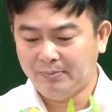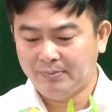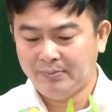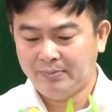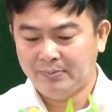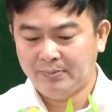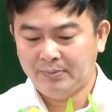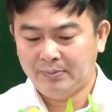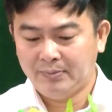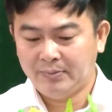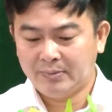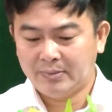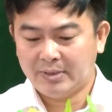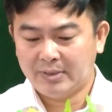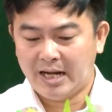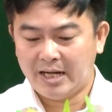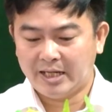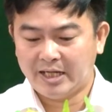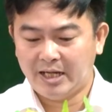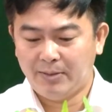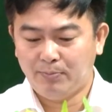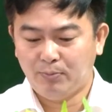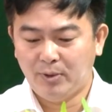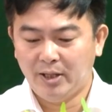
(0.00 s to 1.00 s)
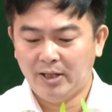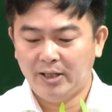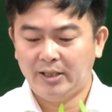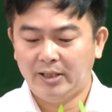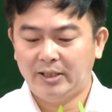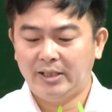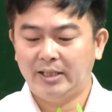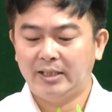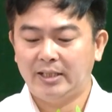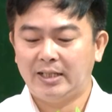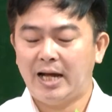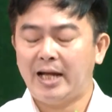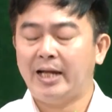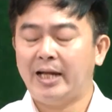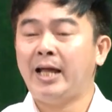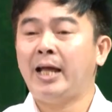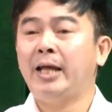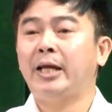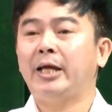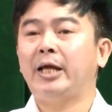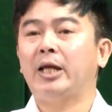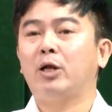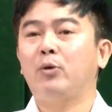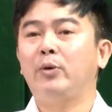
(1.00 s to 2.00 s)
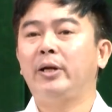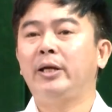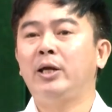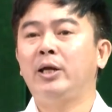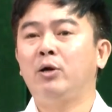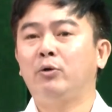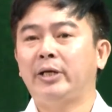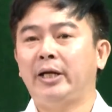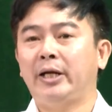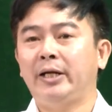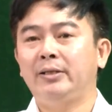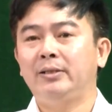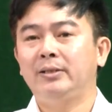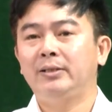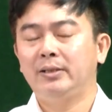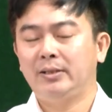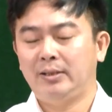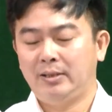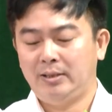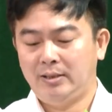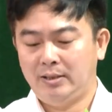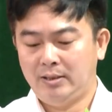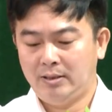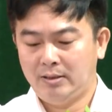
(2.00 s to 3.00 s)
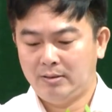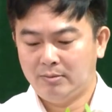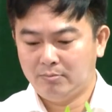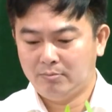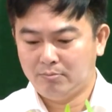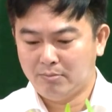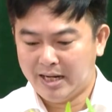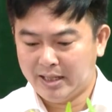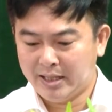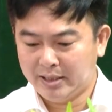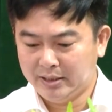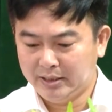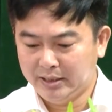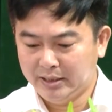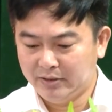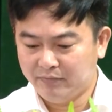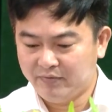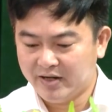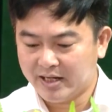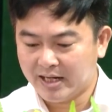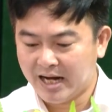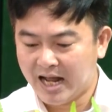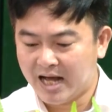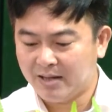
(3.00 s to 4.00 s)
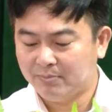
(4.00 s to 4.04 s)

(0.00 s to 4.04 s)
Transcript: lượt chất vấn, giải trình trực tiếp đề cập đến nhiều vấn đề bức xúc có